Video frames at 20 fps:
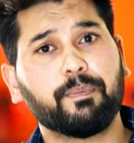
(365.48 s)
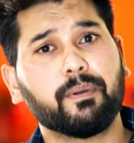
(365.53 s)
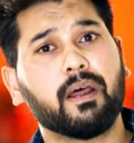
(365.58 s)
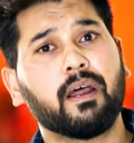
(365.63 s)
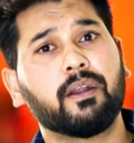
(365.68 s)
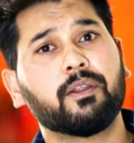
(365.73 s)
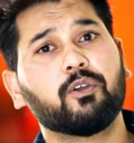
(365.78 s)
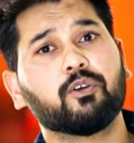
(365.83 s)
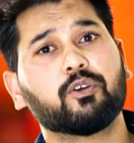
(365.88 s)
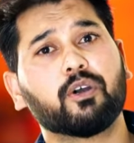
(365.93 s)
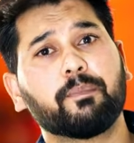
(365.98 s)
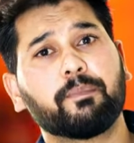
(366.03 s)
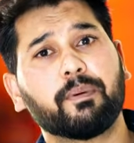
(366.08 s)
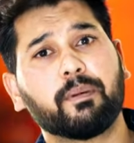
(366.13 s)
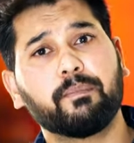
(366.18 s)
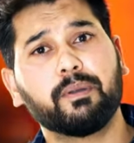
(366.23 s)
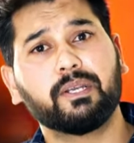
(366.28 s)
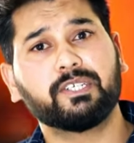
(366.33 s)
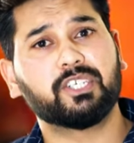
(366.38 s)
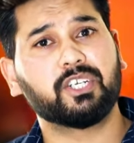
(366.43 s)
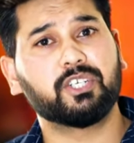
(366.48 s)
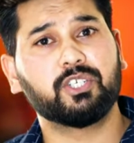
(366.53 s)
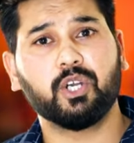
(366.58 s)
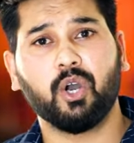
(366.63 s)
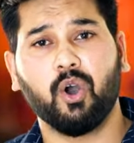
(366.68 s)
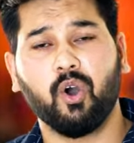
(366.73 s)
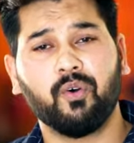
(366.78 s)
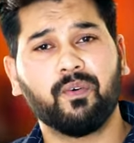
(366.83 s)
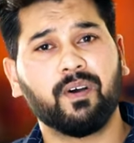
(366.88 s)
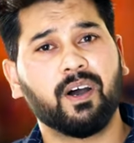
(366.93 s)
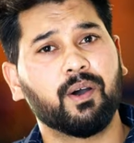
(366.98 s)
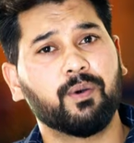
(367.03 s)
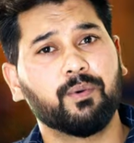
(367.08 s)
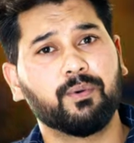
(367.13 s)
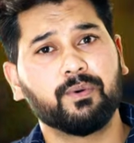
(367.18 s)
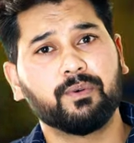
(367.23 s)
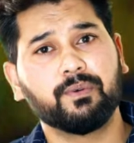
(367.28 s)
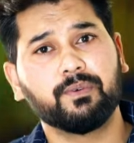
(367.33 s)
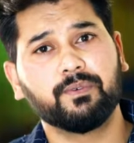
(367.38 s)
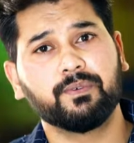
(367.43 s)
प्राणियों का परमेश्वर यह होगा
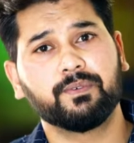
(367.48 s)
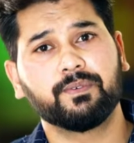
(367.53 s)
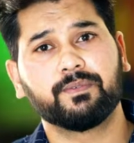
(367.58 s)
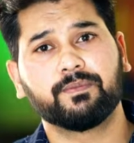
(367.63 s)
हूँ